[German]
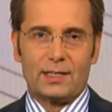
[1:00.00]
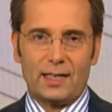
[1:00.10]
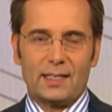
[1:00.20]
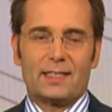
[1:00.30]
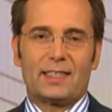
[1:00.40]

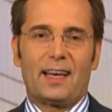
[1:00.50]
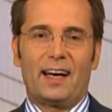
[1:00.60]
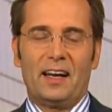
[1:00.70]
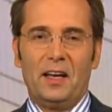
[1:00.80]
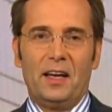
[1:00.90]
ist das
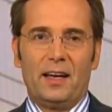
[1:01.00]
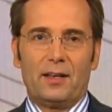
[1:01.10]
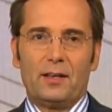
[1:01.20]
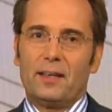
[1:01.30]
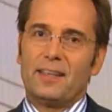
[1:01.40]
da.
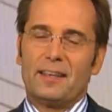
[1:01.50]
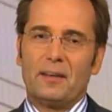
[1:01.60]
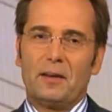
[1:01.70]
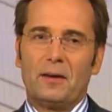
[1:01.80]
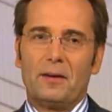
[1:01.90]

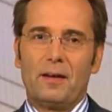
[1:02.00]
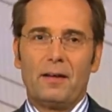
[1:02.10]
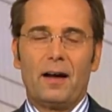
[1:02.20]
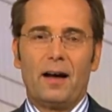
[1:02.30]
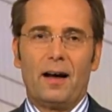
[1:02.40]
Äh
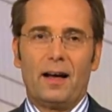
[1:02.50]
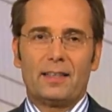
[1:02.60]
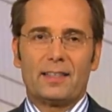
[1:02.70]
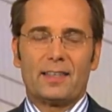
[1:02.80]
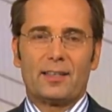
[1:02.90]

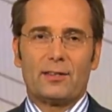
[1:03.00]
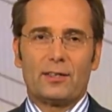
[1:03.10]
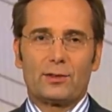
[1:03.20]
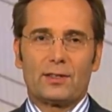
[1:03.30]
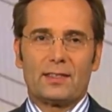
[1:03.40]
hat das dann
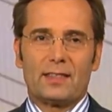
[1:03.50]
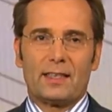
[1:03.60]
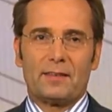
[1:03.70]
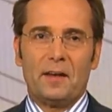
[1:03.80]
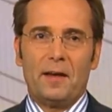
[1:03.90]

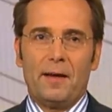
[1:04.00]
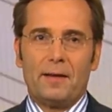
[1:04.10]
ausgesehen.